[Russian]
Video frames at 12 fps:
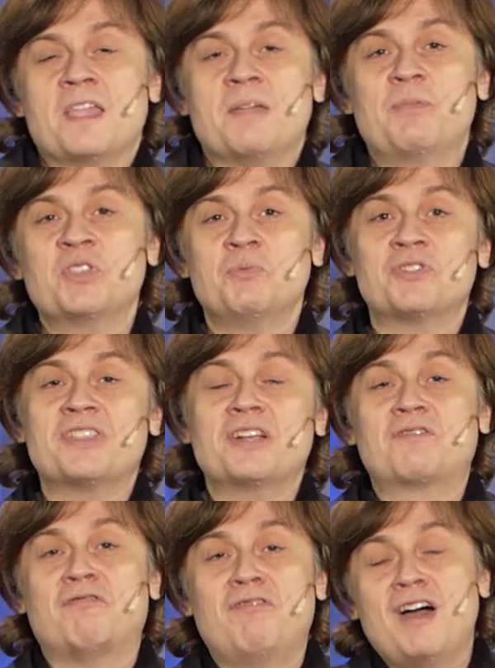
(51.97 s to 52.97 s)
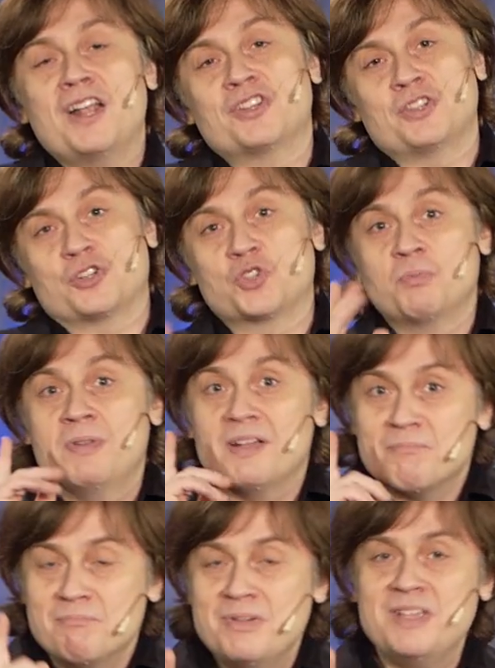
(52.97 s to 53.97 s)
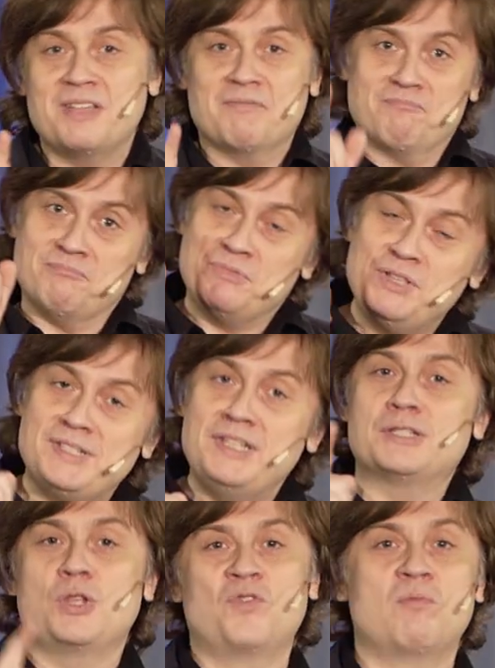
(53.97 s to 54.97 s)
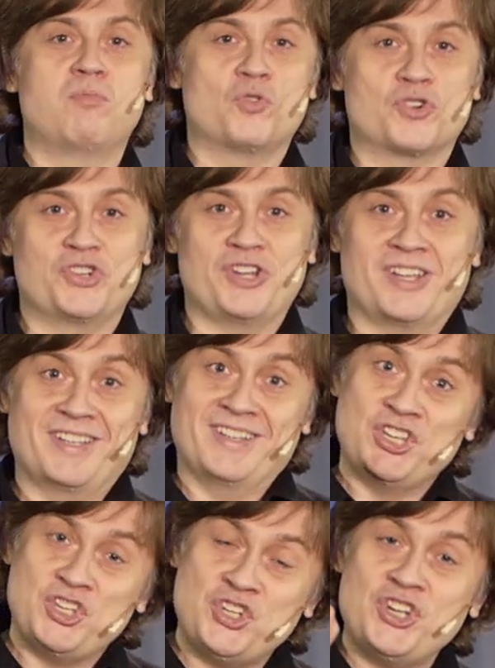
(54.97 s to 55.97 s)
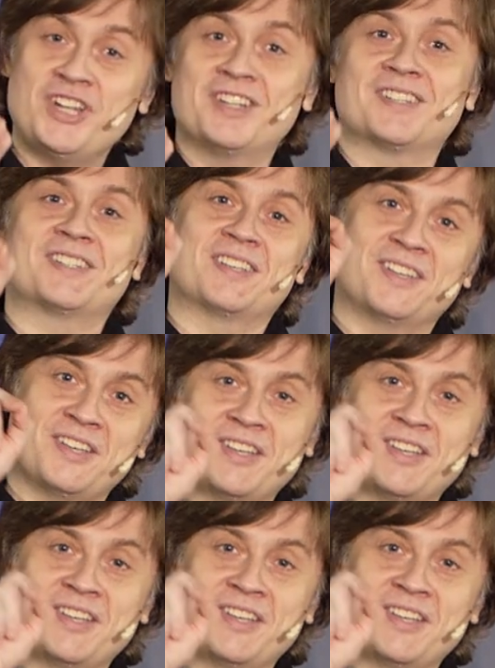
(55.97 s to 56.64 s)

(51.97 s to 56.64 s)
И поэтому так важно, чтобы мы несли Слово Божье через